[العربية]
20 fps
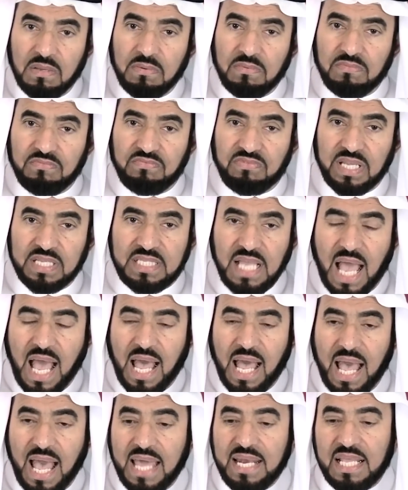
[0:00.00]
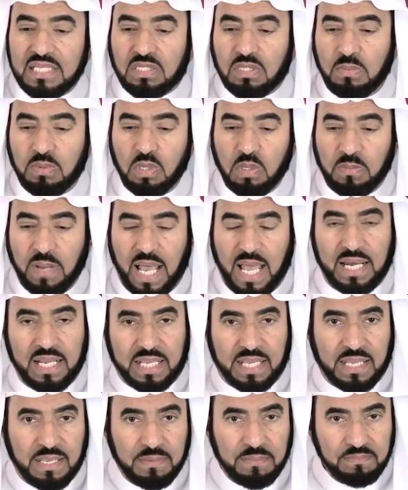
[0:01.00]
فجاء انس بن
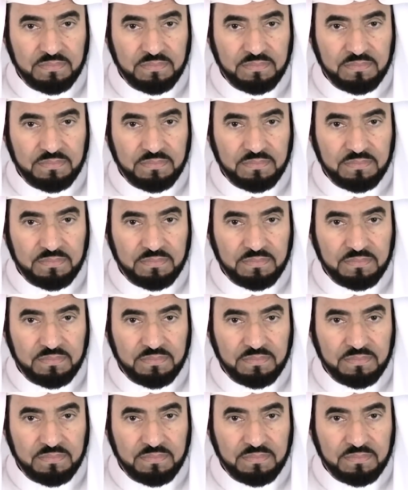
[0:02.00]
مالك